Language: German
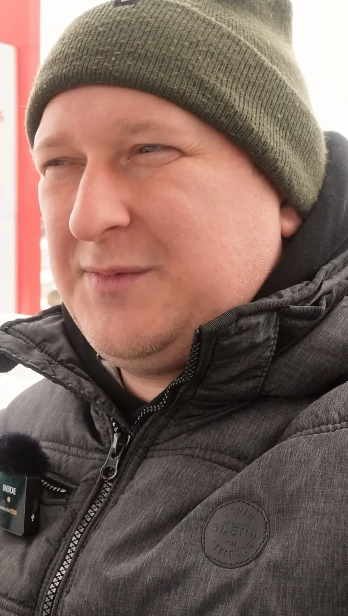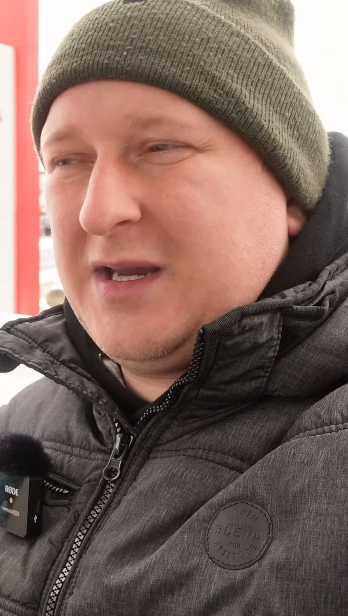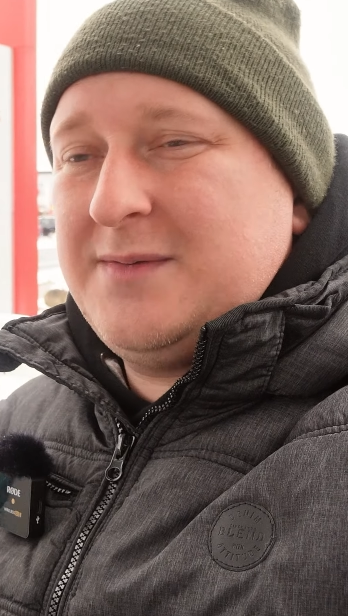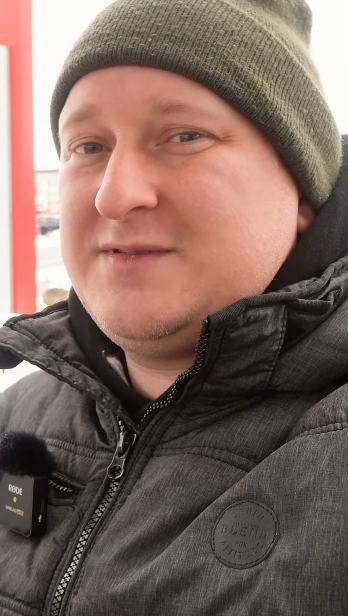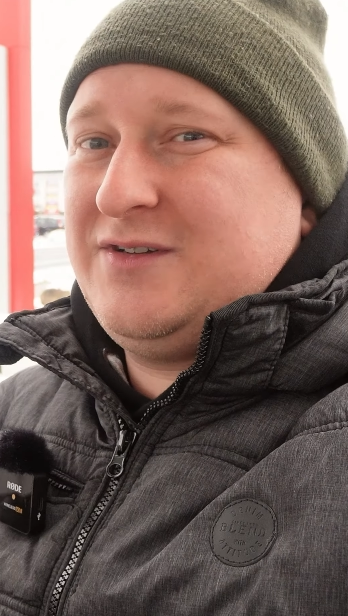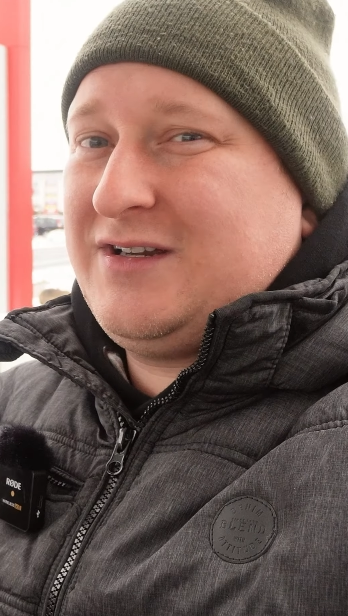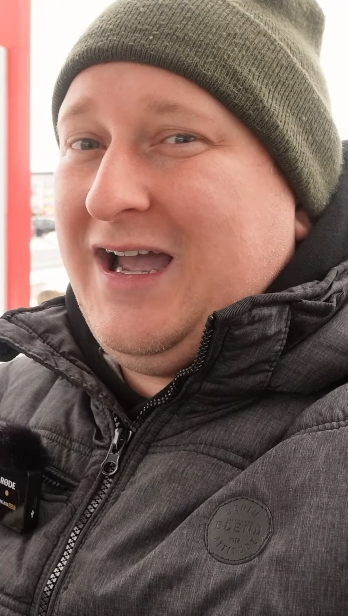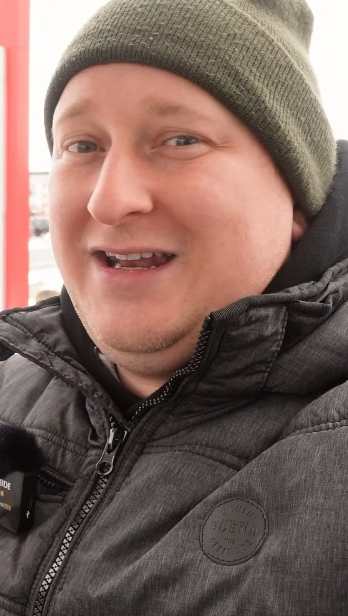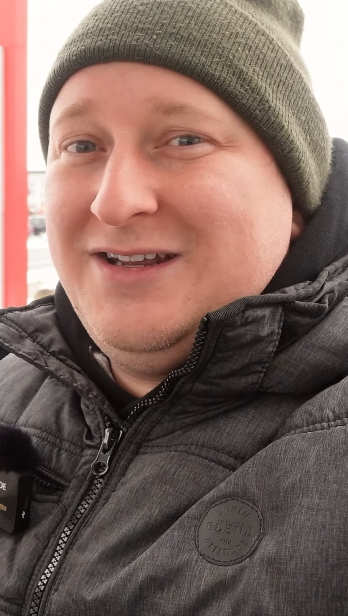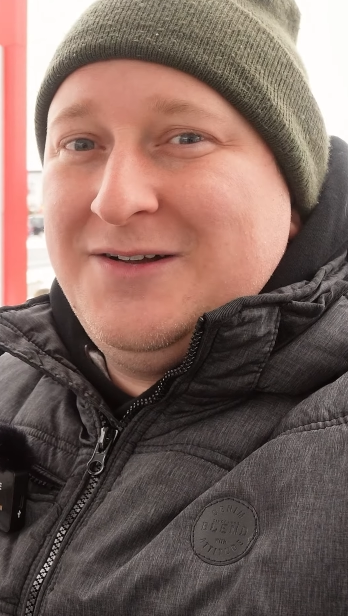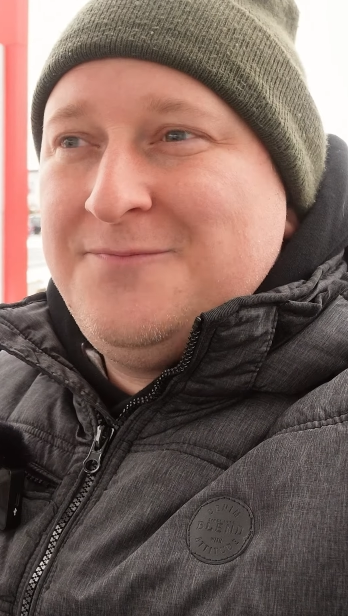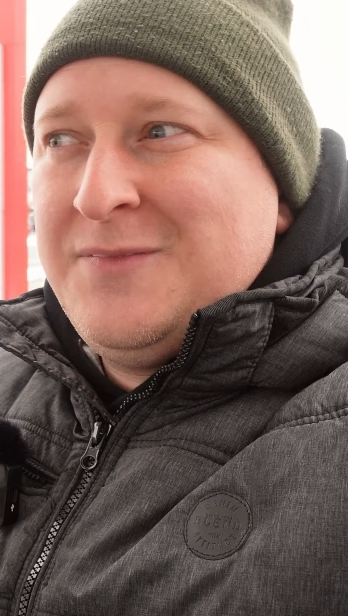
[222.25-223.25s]
da gibt es noch
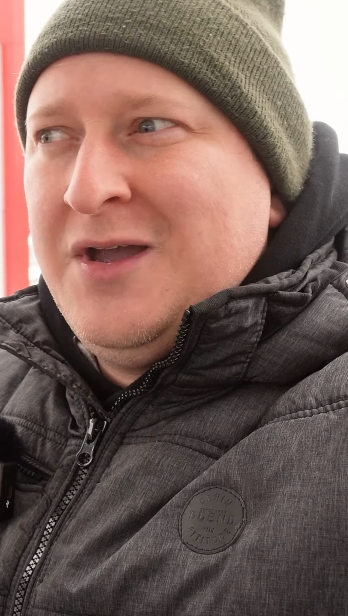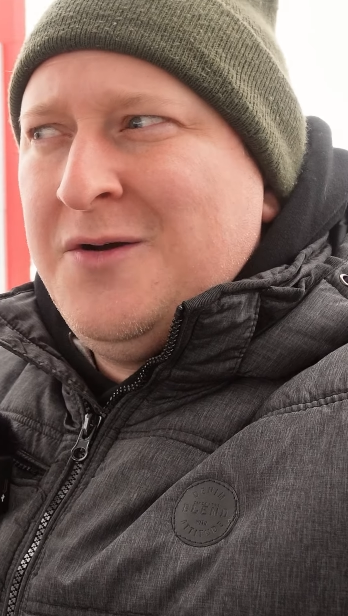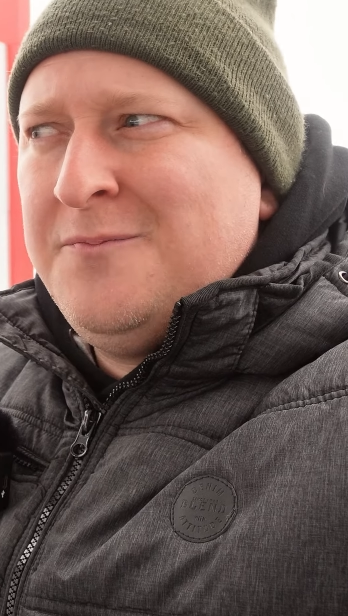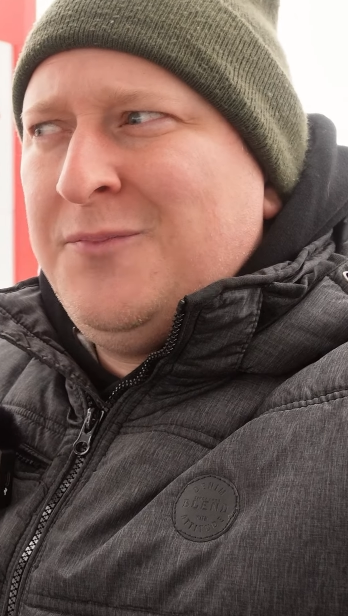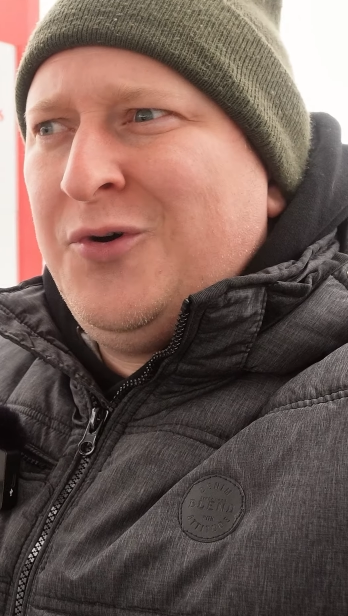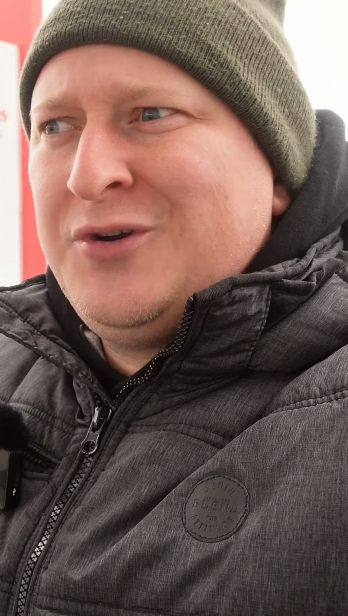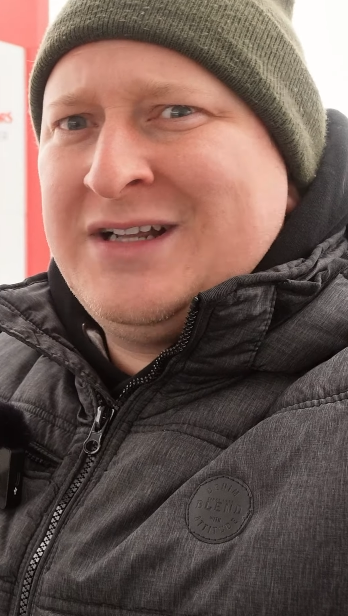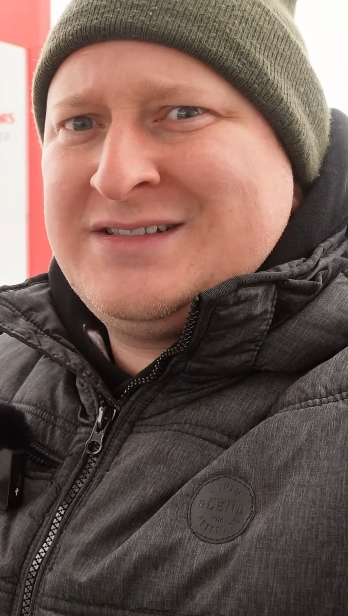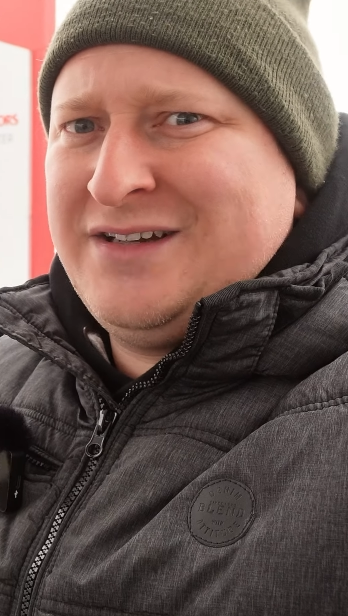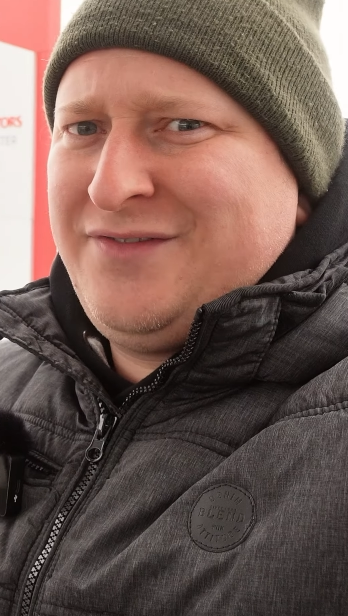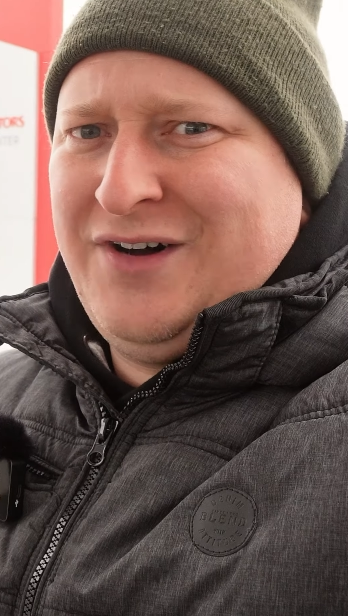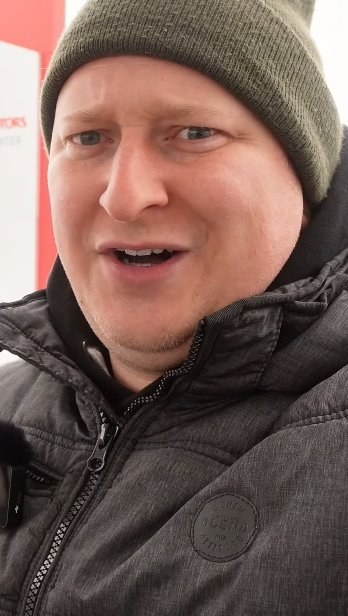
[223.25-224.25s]
keine
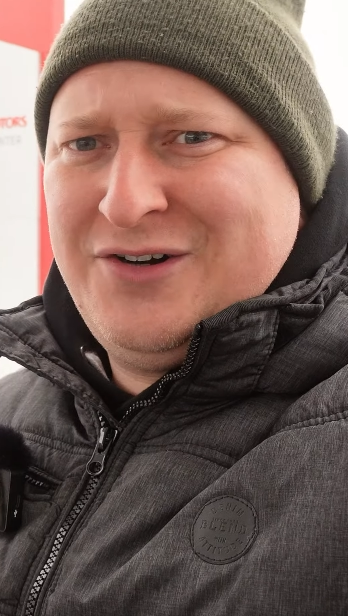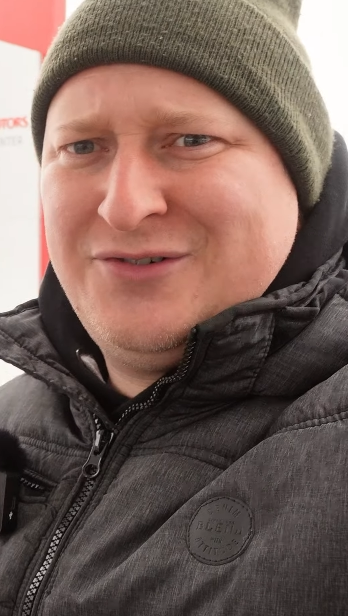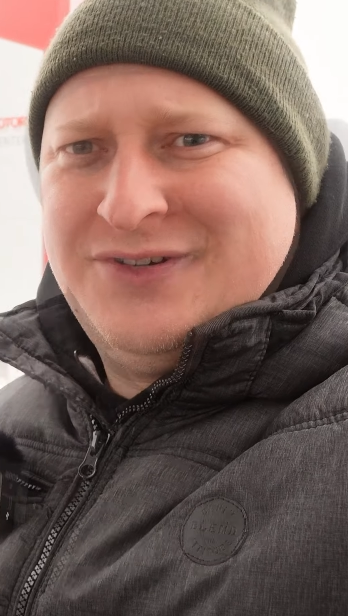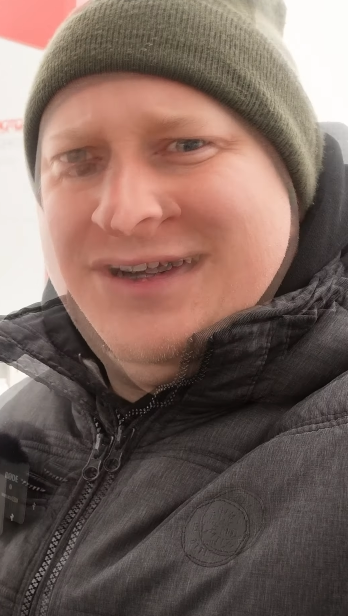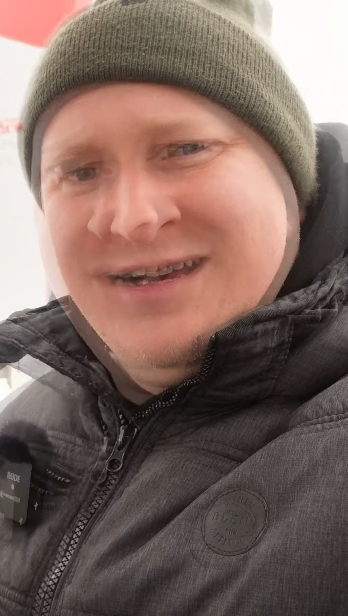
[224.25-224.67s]
Monatserfahrung.